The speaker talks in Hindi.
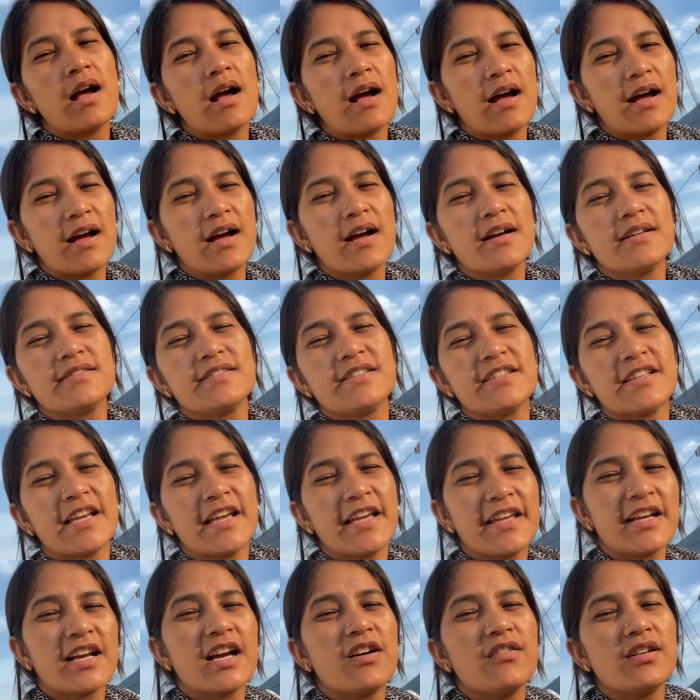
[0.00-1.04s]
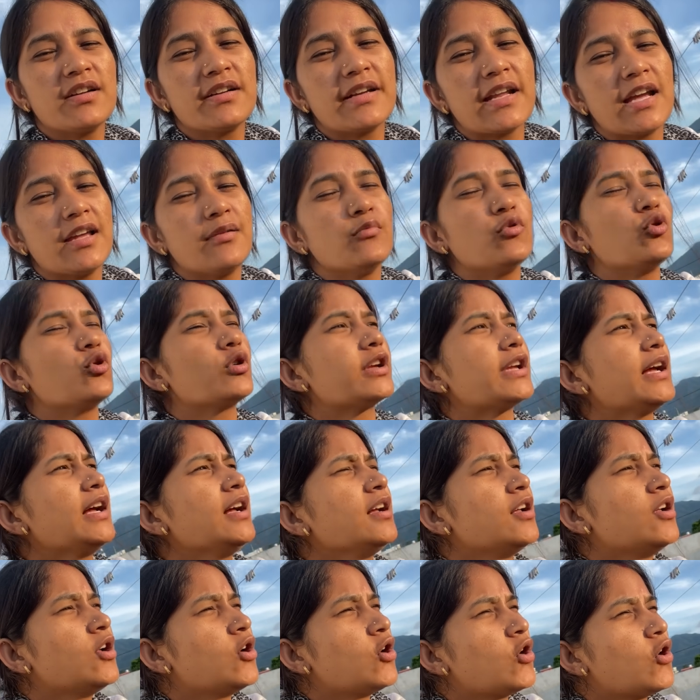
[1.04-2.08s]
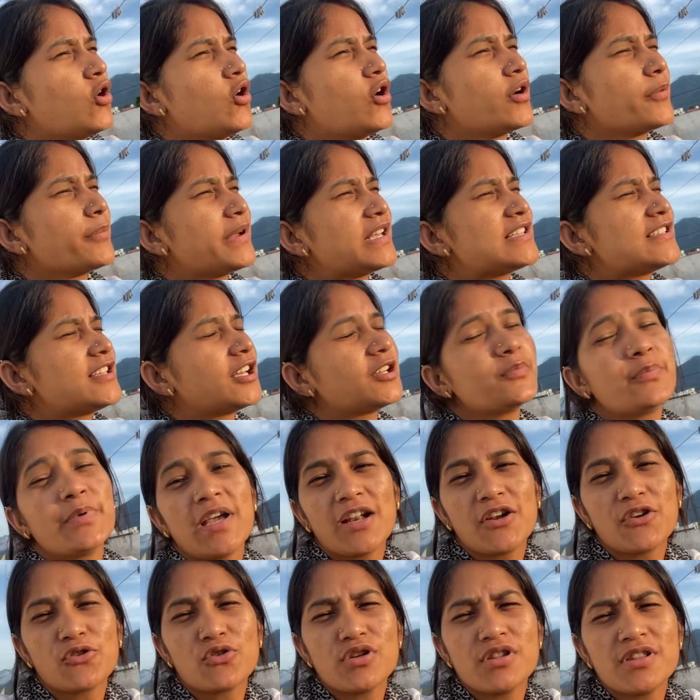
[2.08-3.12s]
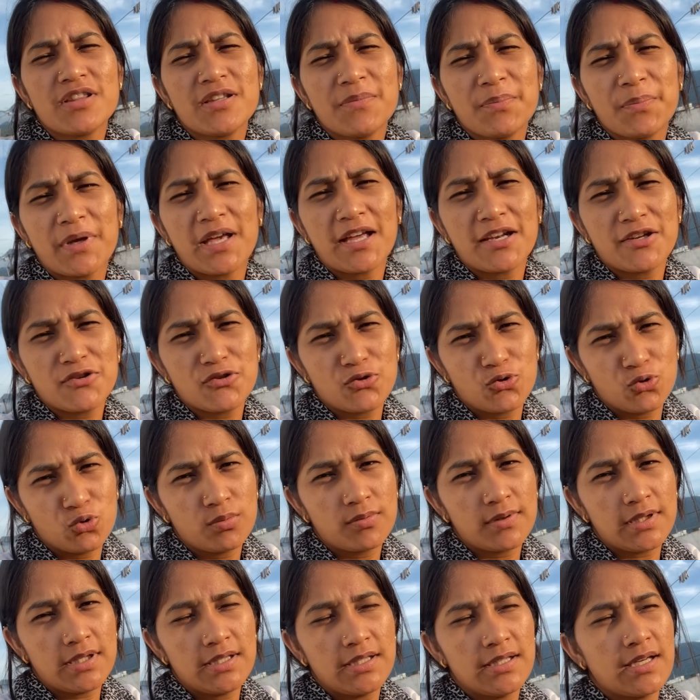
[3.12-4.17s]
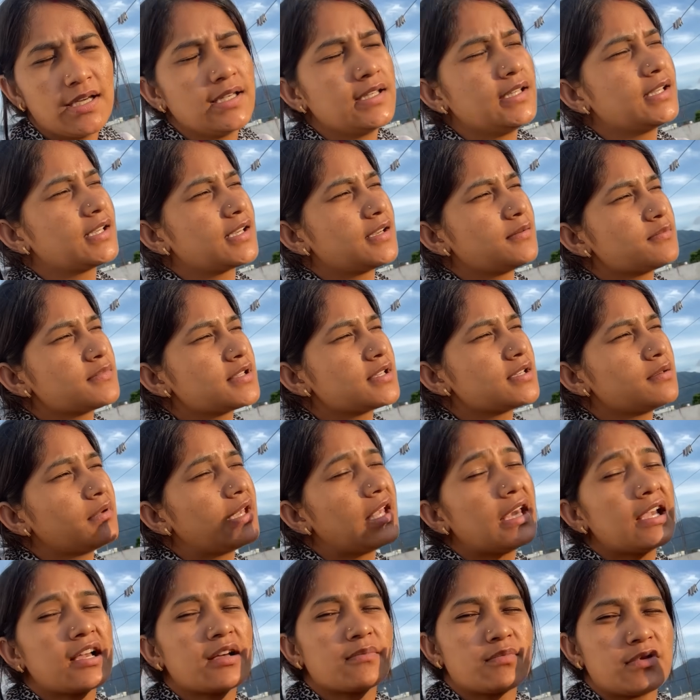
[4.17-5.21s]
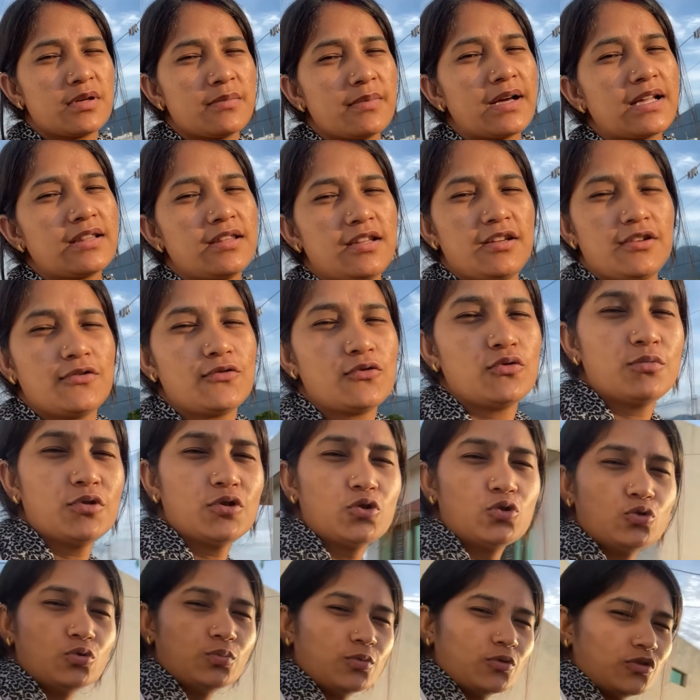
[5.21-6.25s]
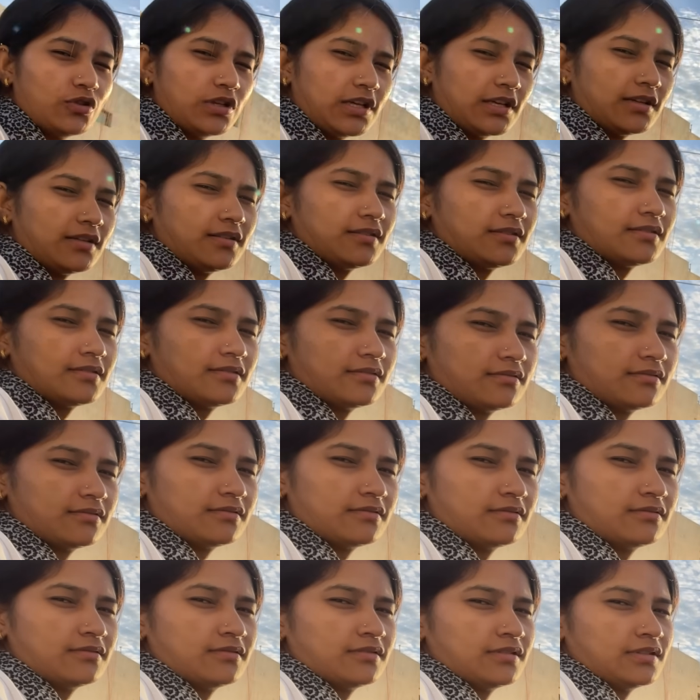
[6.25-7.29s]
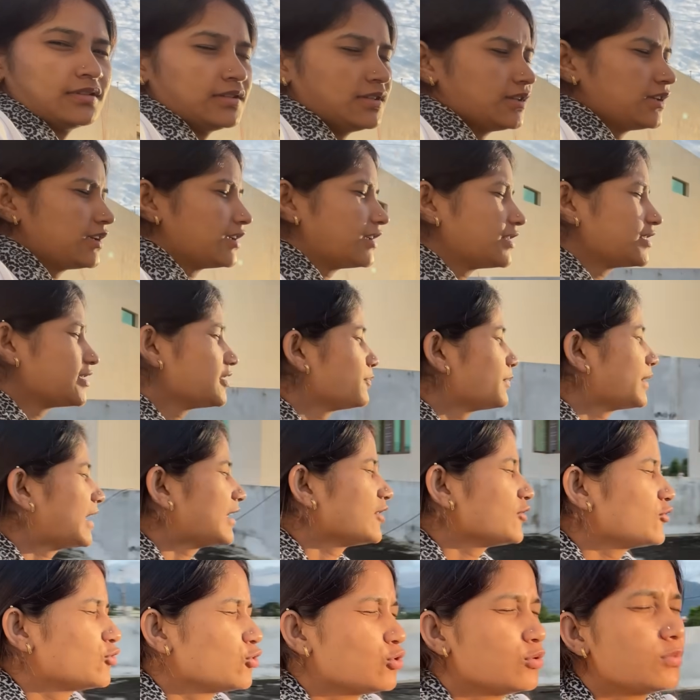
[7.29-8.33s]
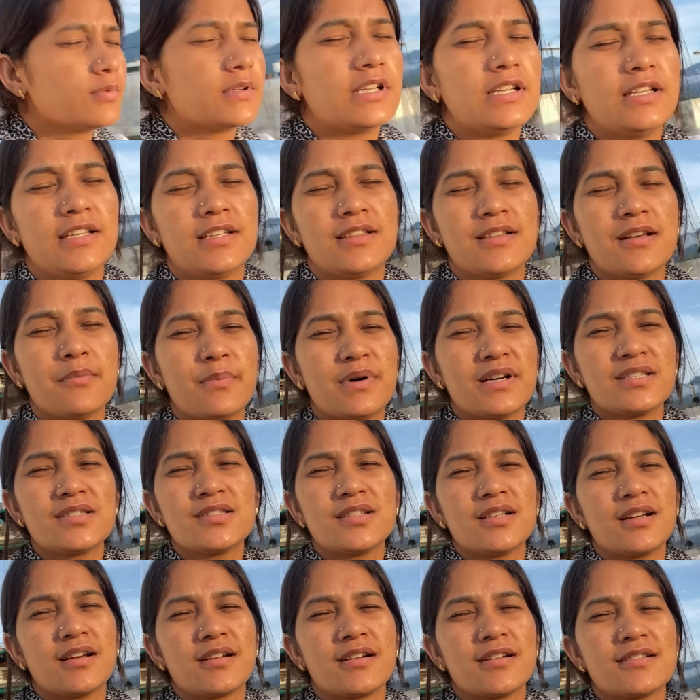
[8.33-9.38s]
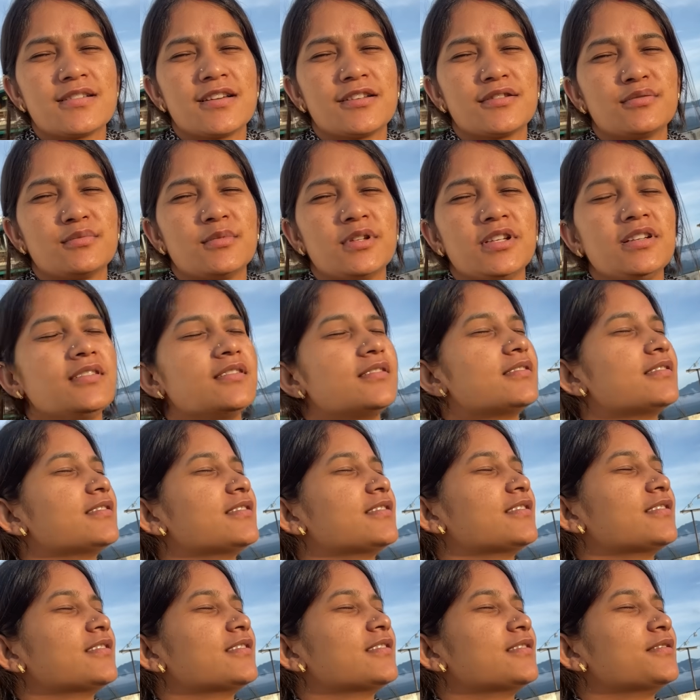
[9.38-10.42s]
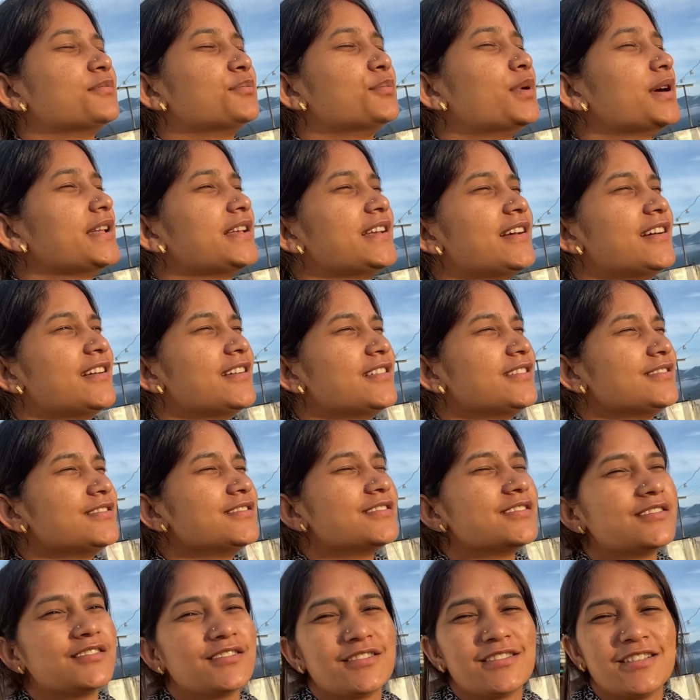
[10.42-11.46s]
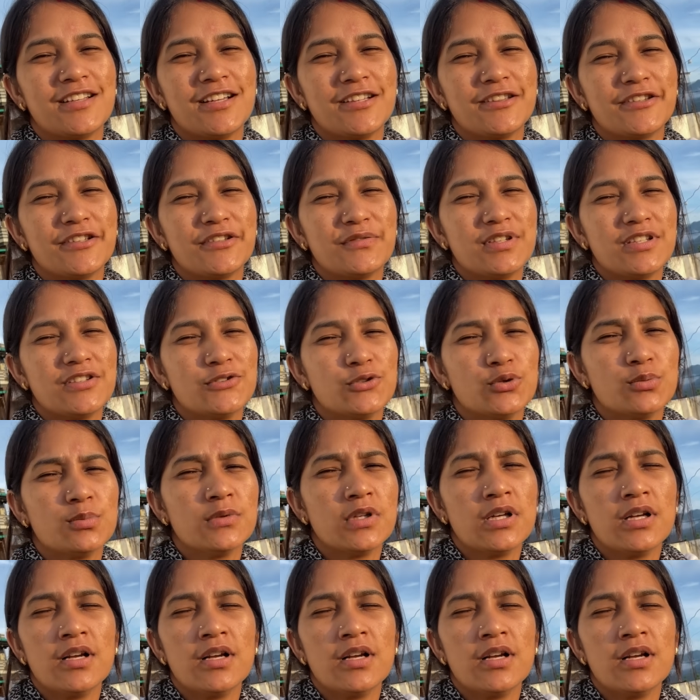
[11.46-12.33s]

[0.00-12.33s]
हाँ छः इक्यावन टाइम हो गया और मैं छत पे आ रही हूँ इतनी प्यारी धूप के है ये कम से कम एक हफ्ते बाद देखने मैं धूप को देखने इतनी प्यारी धूप के लिए इतना मस्त लग रहा छत में बढ़िया ढलती हुई धूप